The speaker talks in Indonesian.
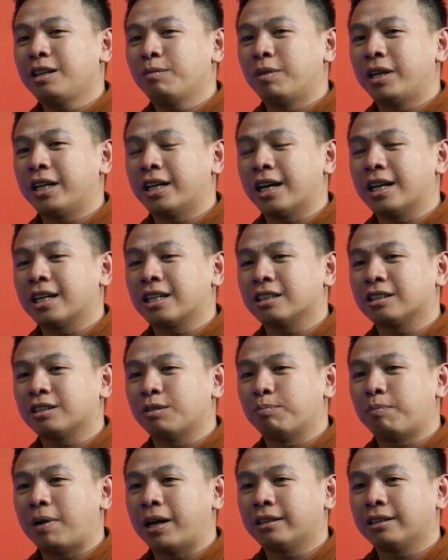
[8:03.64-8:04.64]
diberikan
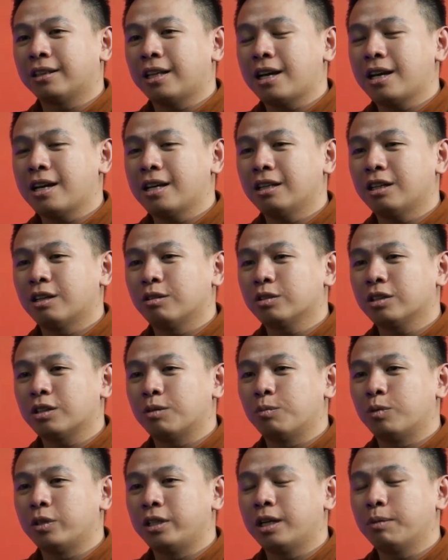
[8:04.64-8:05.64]
kesempatan terus
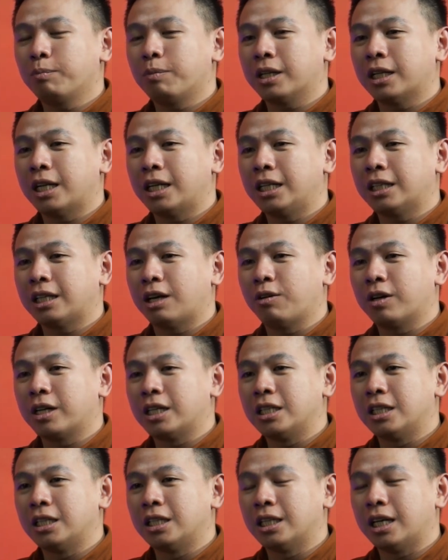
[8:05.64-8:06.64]
kemudian pernah
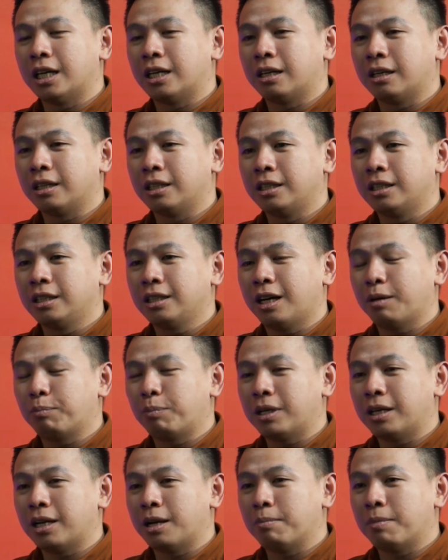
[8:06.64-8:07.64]
ditawarin uh, ini
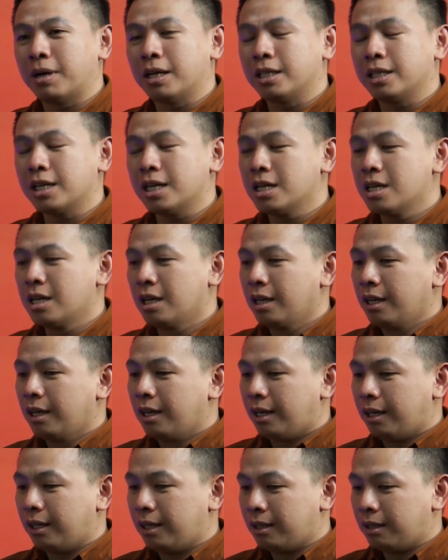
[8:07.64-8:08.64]
apa namanya
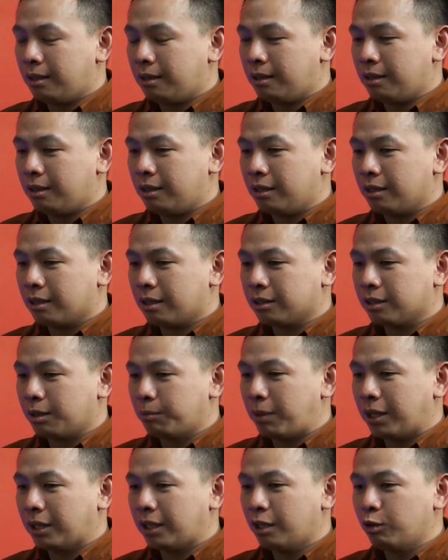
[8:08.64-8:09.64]
uh,
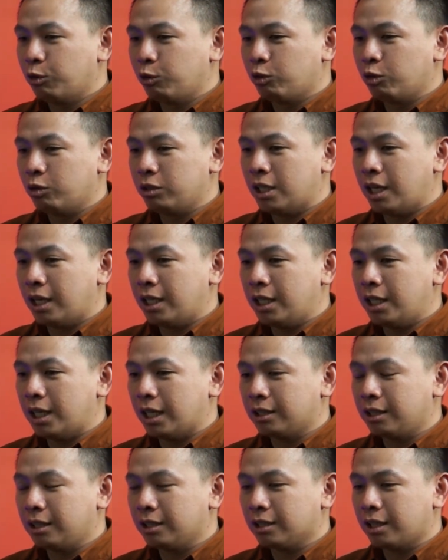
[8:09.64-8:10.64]
kesempatan untuk jadi
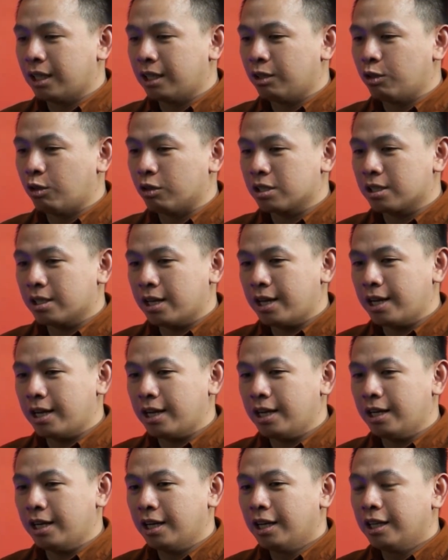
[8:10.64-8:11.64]
asisten
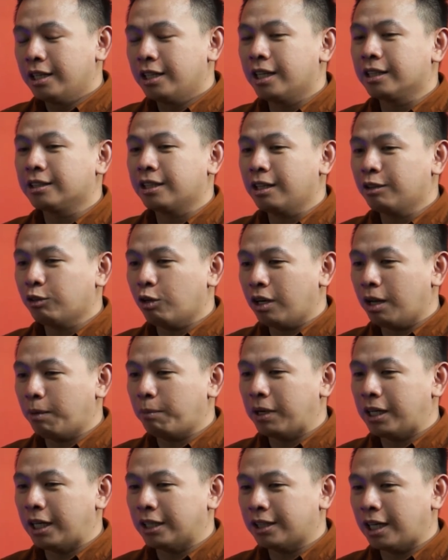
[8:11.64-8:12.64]
dosen ya saya tolak
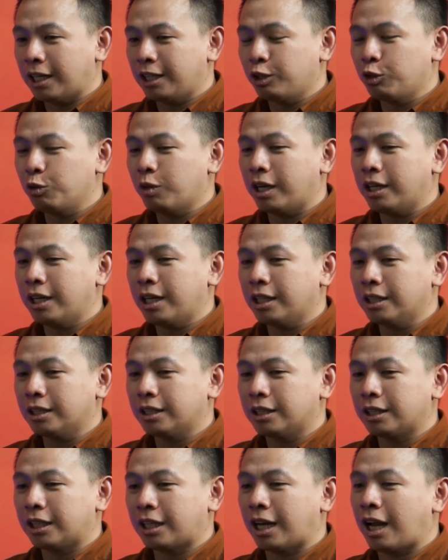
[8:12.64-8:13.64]
pada saat itu karena
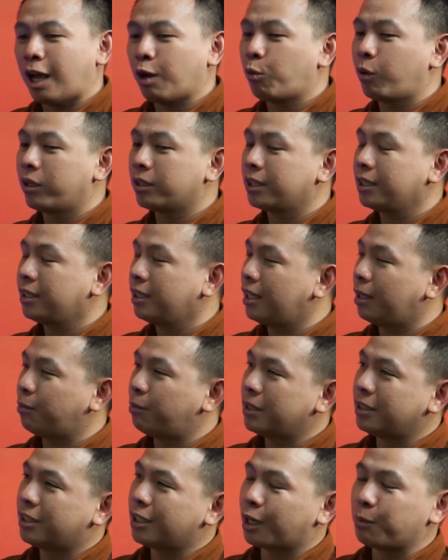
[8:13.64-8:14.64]
kelakuan saya tidak
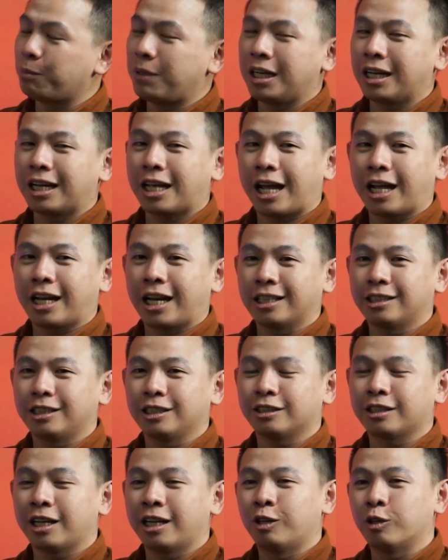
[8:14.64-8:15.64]
mencerminkan
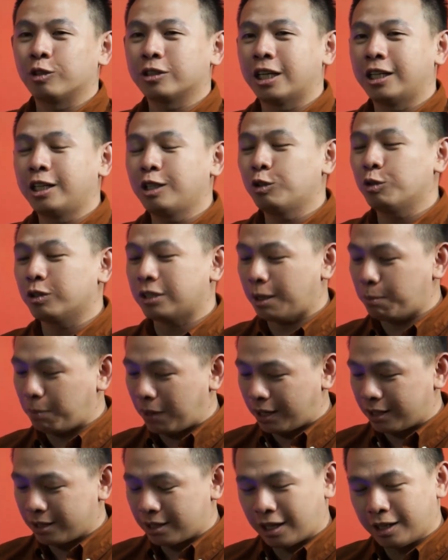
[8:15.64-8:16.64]
asisten dosen itu saya
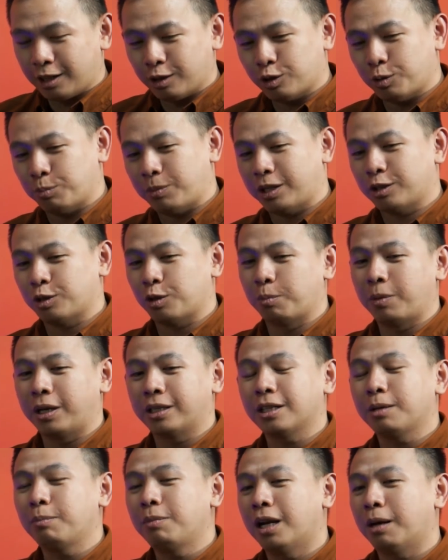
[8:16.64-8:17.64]
pakai celana
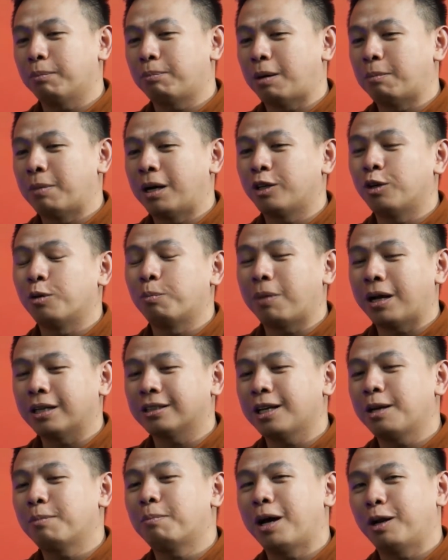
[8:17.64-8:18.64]
sobek-sobek saya bilang Pak Bagio Pak
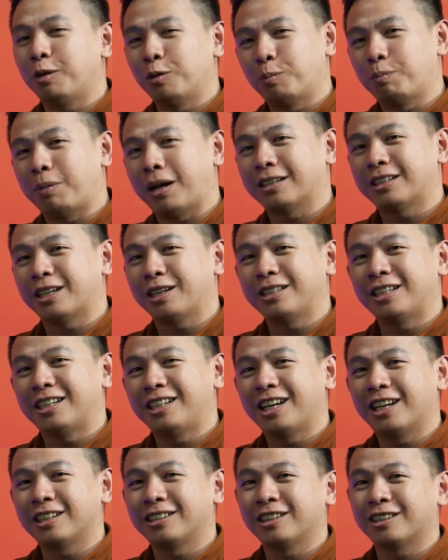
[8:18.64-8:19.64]
saya malu Pak saya
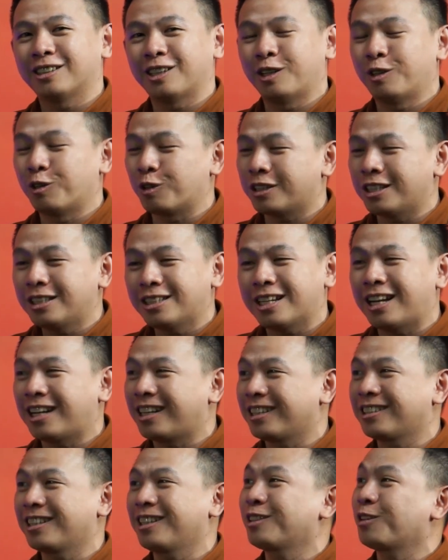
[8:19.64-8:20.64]
jadi asisten dosen
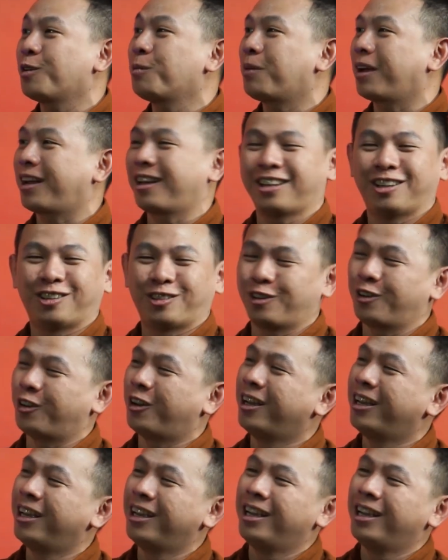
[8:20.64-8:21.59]
celana saya sobek gitu loh